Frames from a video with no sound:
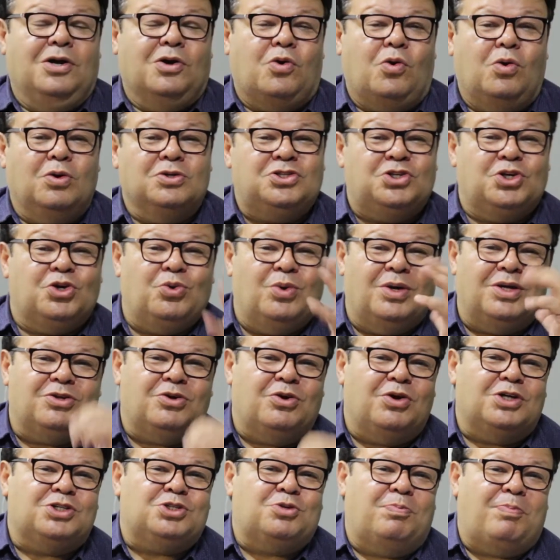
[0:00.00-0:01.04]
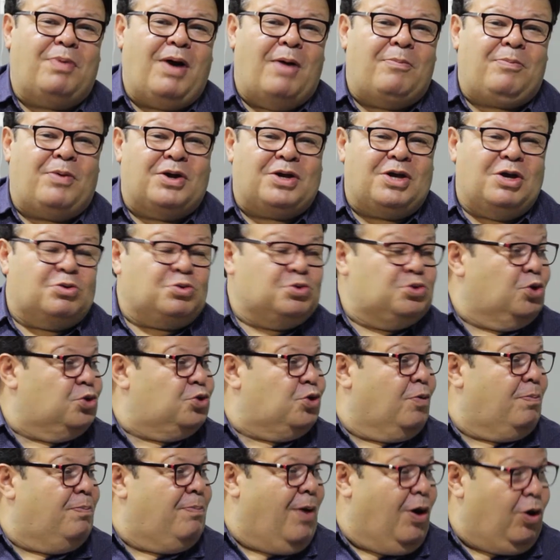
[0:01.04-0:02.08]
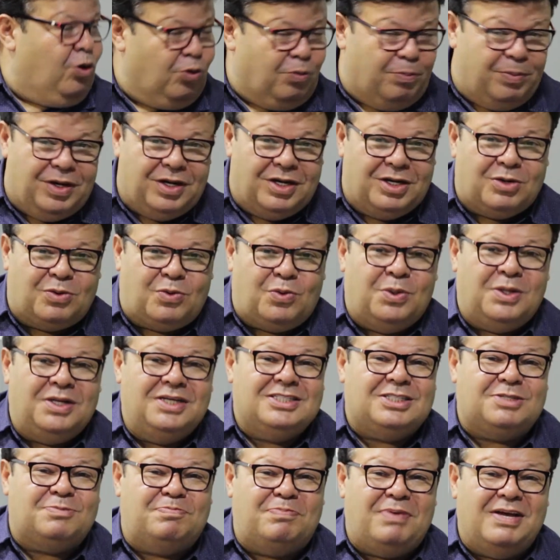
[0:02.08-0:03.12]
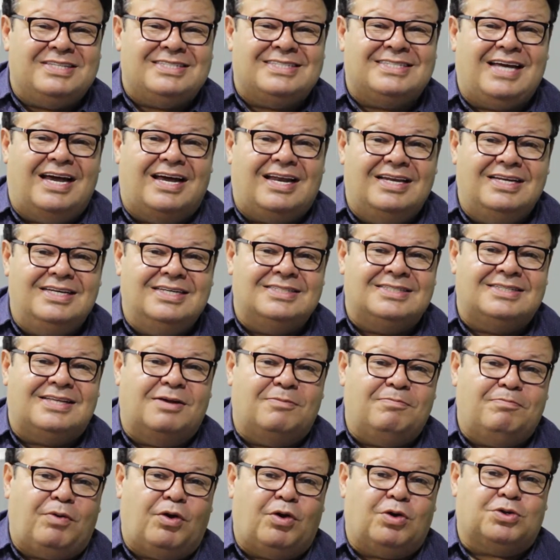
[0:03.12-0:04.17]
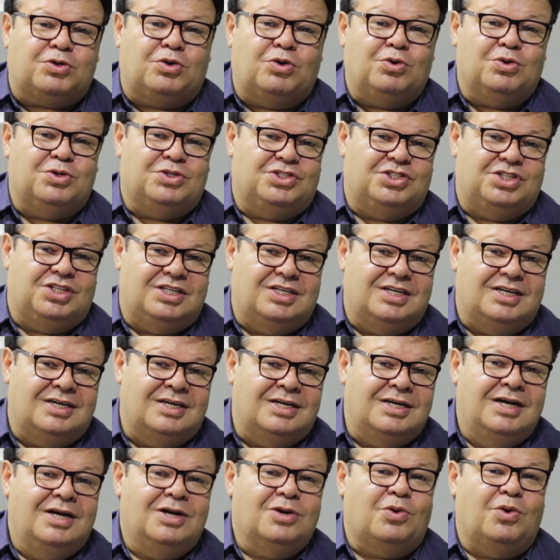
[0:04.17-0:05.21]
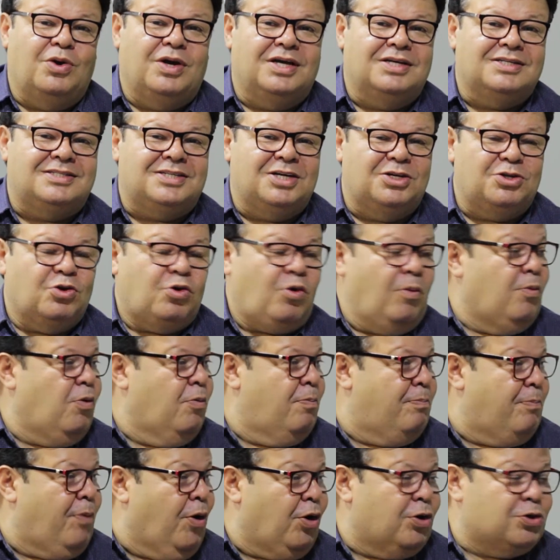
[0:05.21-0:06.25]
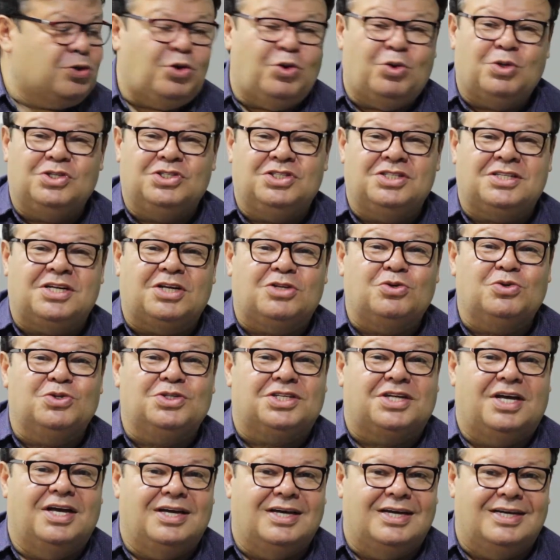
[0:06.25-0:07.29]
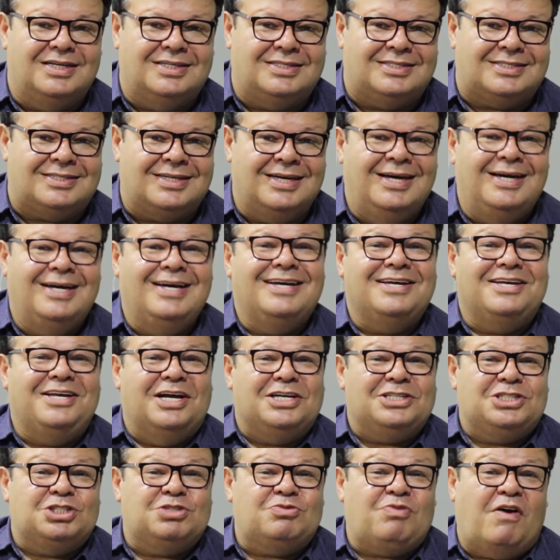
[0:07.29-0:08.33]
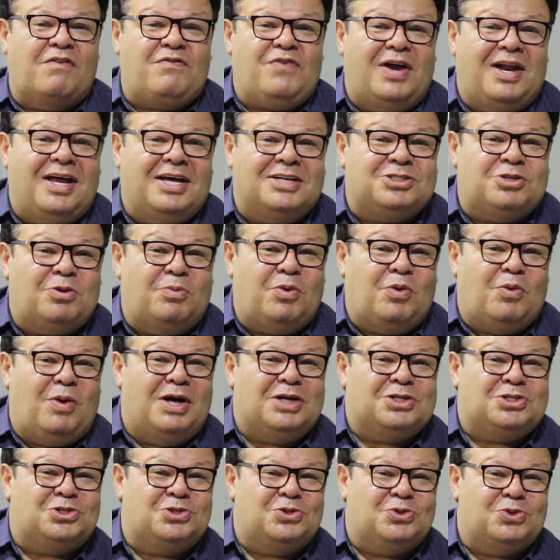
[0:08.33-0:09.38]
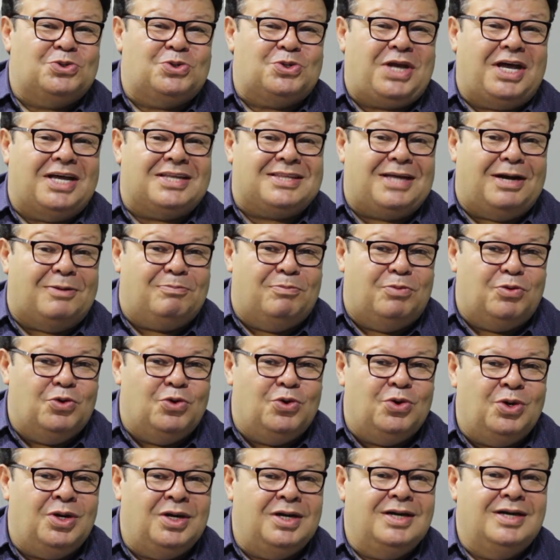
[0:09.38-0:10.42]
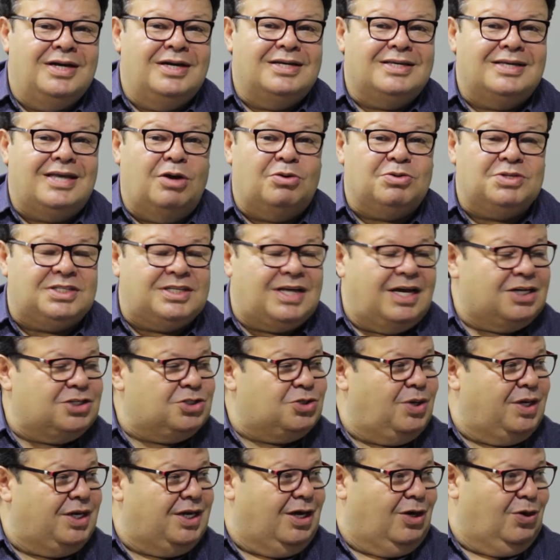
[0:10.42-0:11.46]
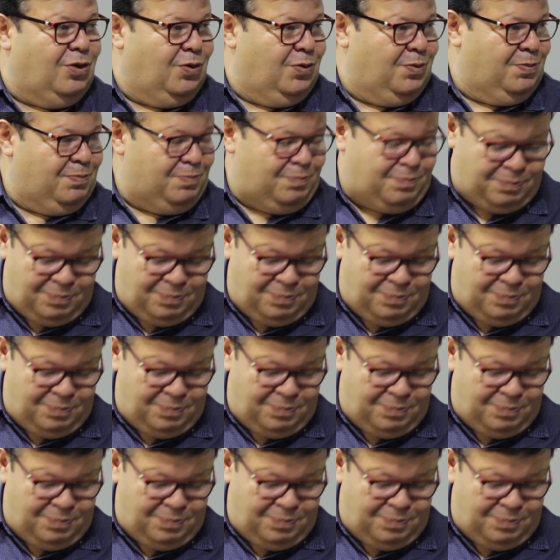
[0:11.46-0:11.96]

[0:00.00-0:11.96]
Continuando o nosso papo aqui com o Dr. Paulo Branco, especialista em proctologia, conhecido como proctologista dos gays. E a gente vai falar sobre um assunto que é tabu que é o sexo anal. É